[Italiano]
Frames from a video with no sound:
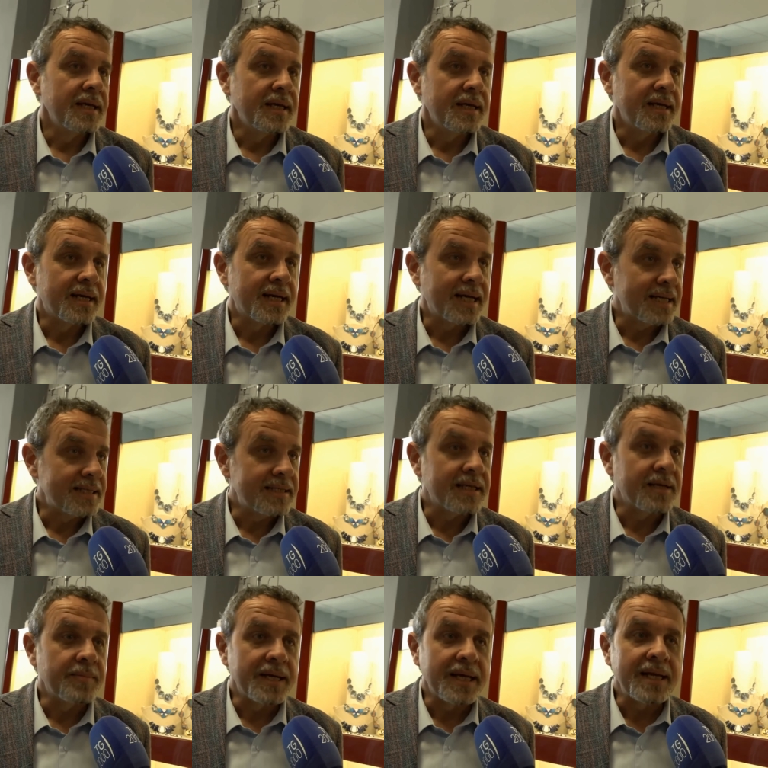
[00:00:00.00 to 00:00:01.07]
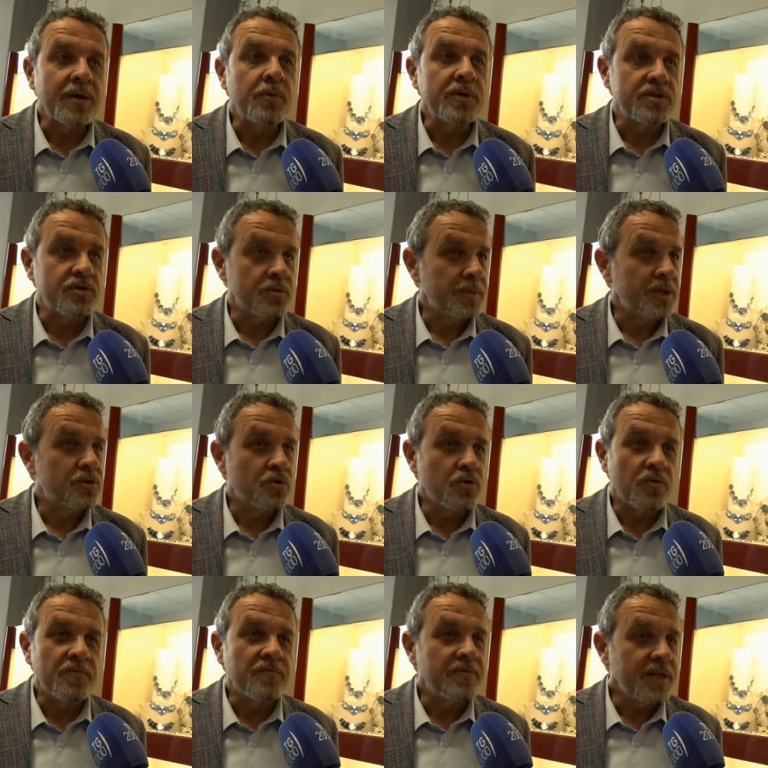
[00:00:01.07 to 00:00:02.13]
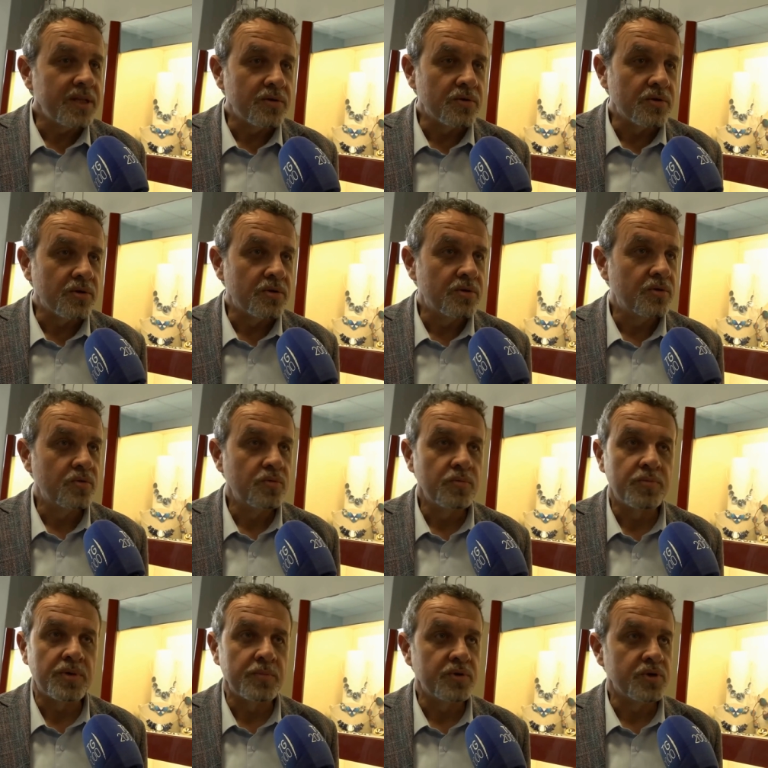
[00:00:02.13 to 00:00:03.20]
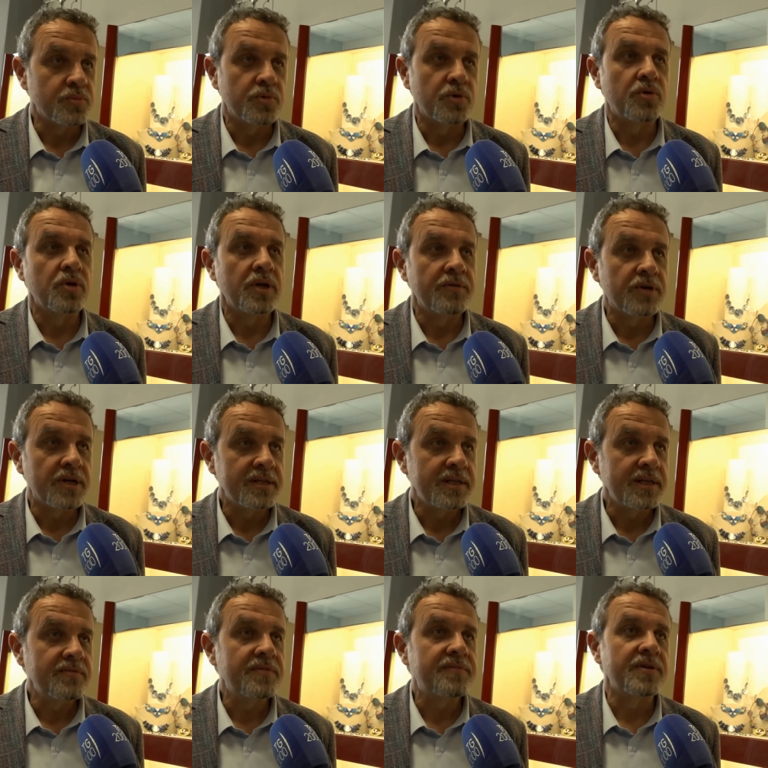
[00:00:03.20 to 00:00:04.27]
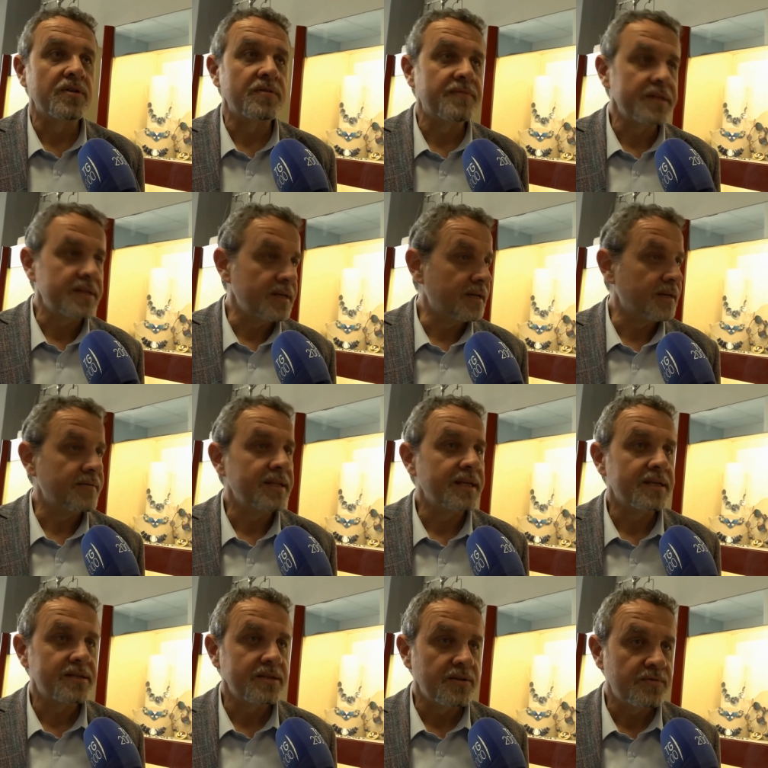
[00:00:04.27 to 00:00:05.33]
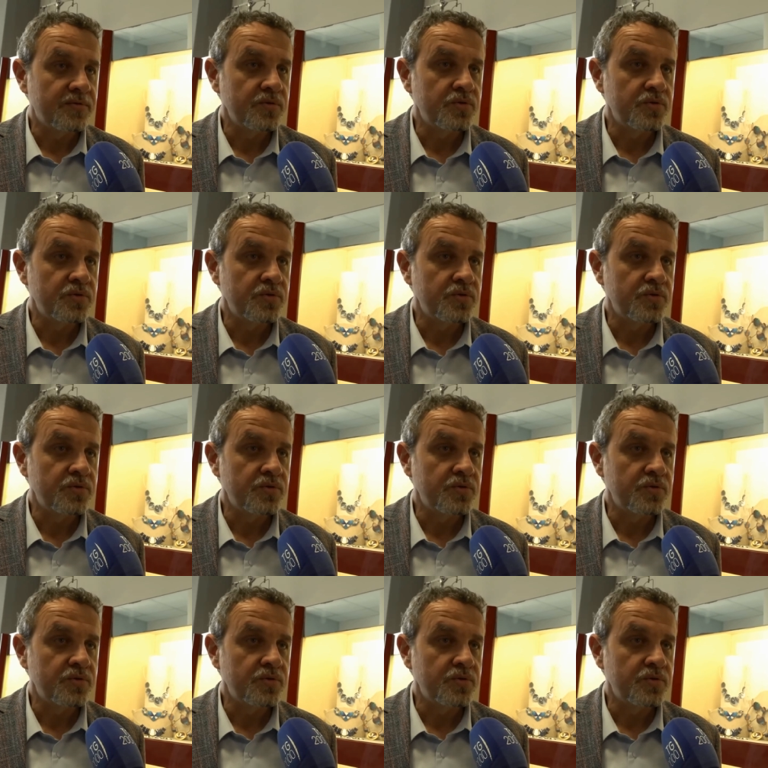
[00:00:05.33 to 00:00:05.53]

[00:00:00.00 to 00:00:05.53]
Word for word: eh, ragazzi che magari in questo momento non vedono un proprio sbocco lavorativo all'obiettivo fanno fatica a vedersi nel